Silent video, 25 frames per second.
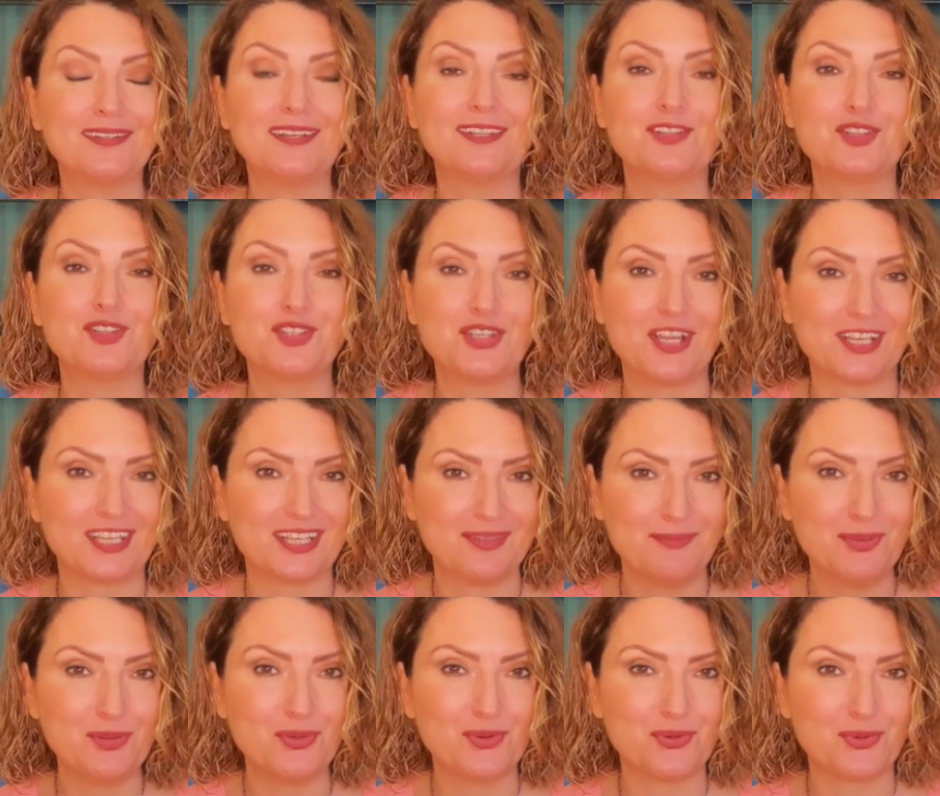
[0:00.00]
alacak
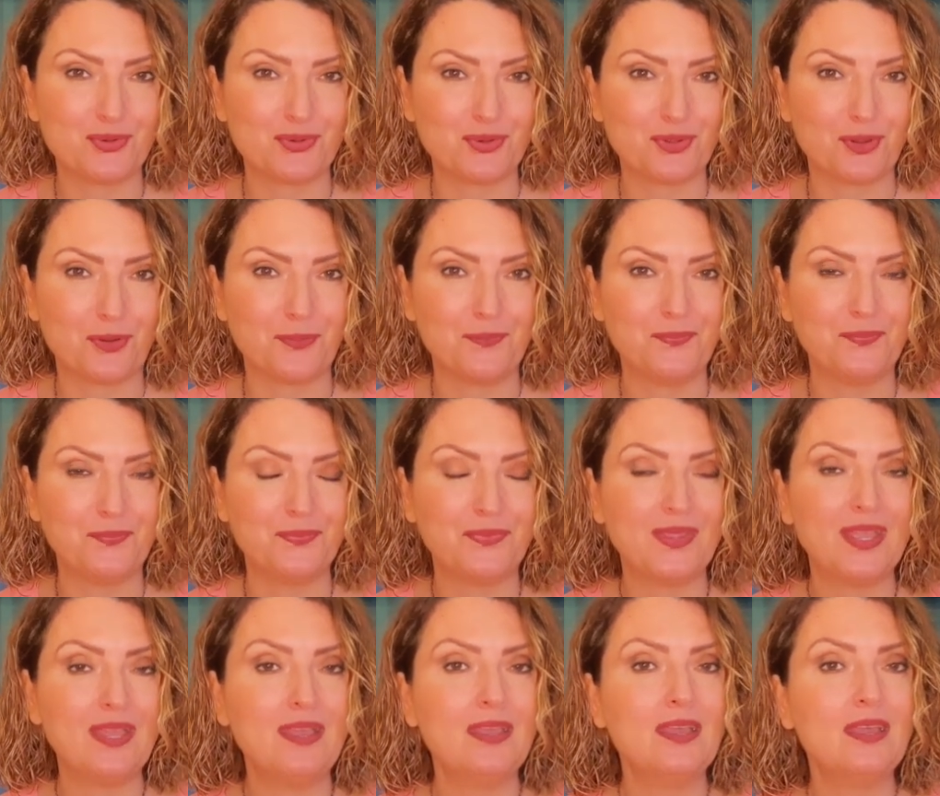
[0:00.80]
gibi görünüyor.
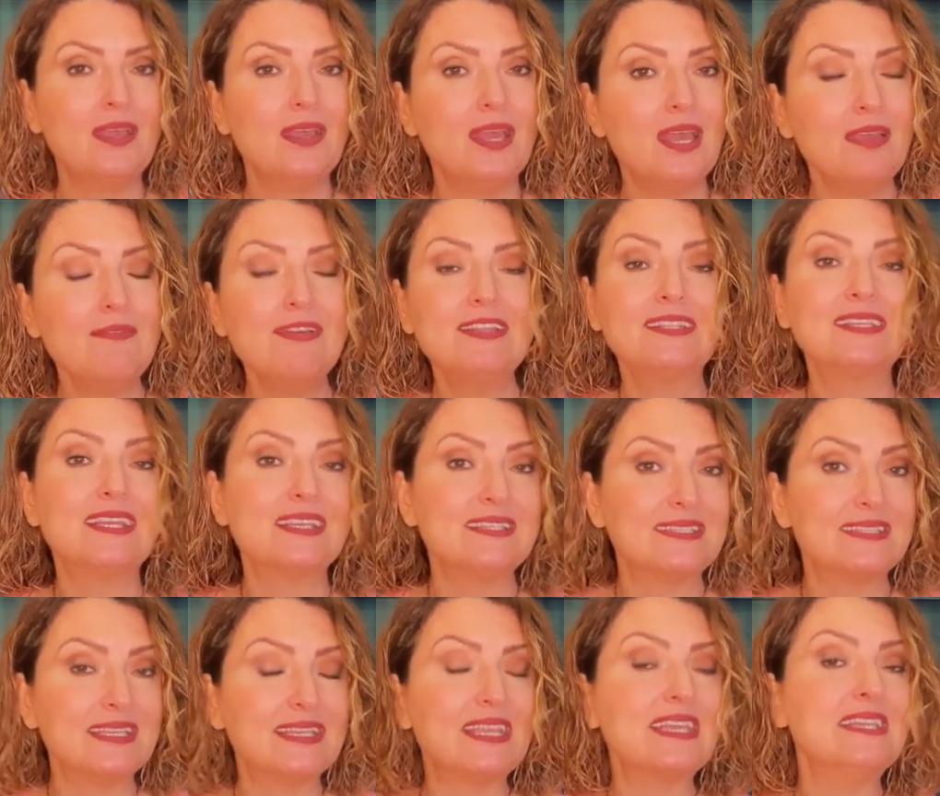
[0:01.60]
Evet
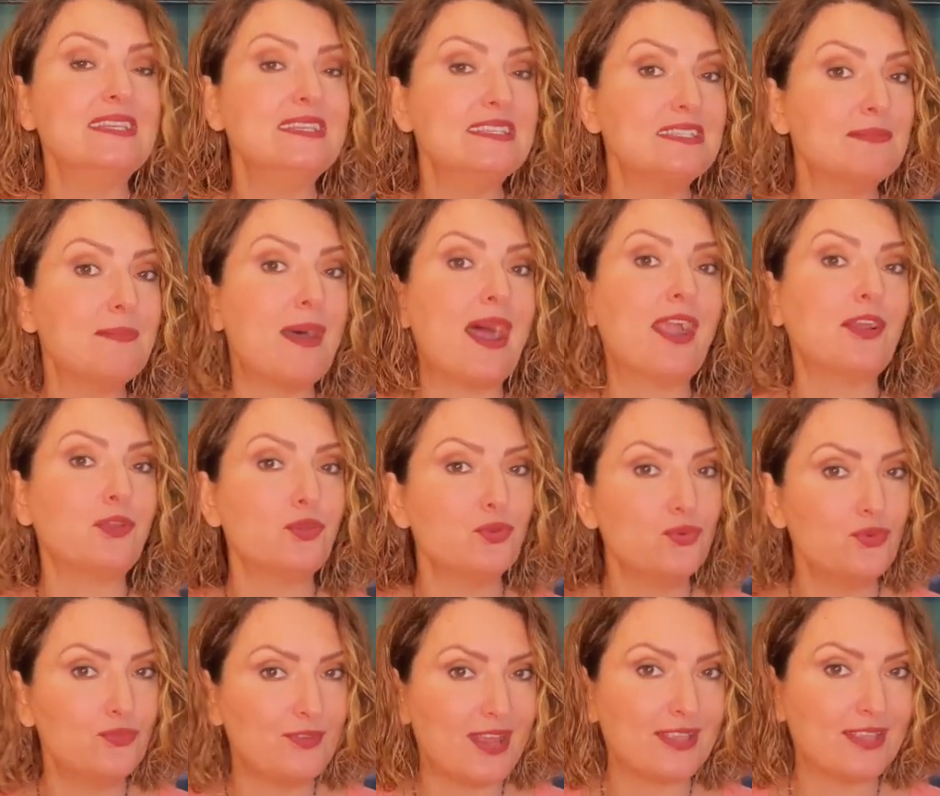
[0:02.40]
gezegeniniz
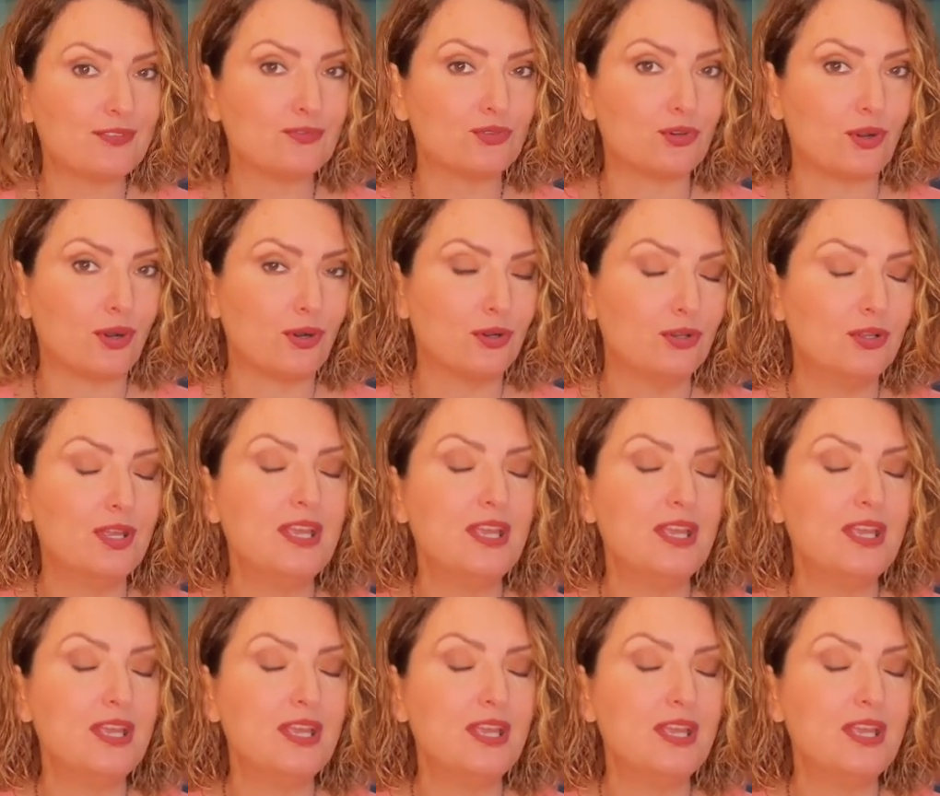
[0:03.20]
Merkür retro